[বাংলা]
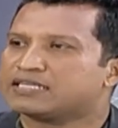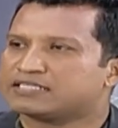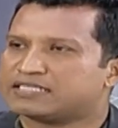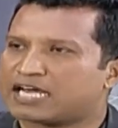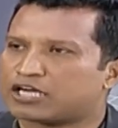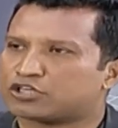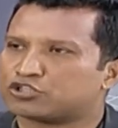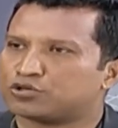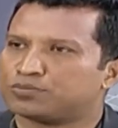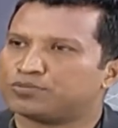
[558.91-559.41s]
যে
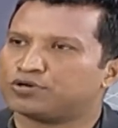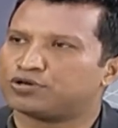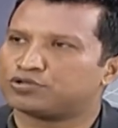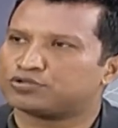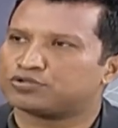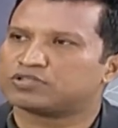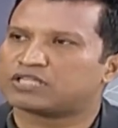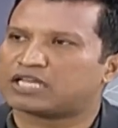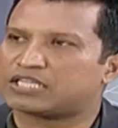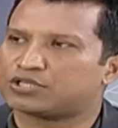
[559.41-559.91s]
একসময়
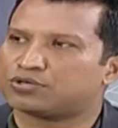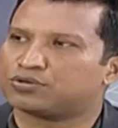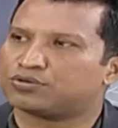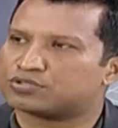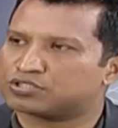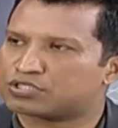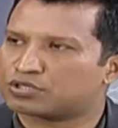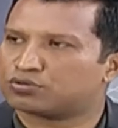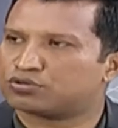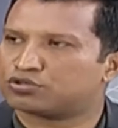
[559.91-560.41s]
হয়তো তাদেরও
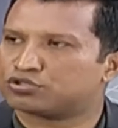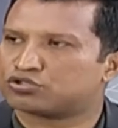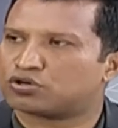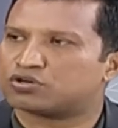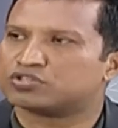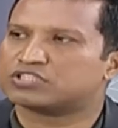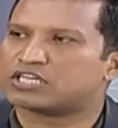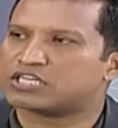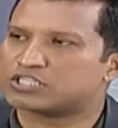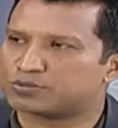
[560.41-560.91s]
হচ্ছে কোনো
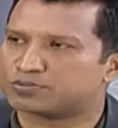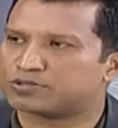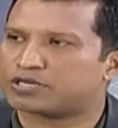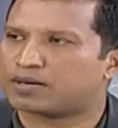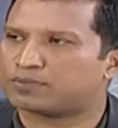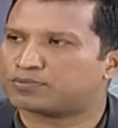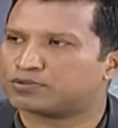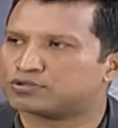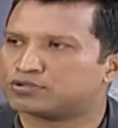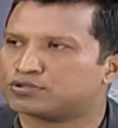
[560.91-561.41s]
সংসার জীবনে
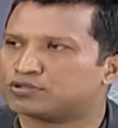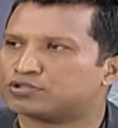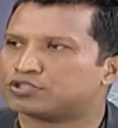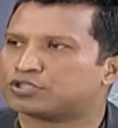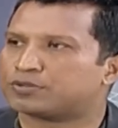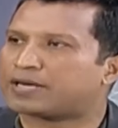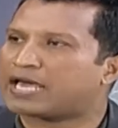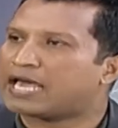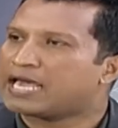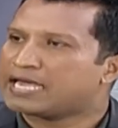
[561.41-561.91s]
আবদ্ধ হতে
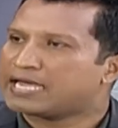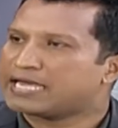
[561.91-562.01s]
হবে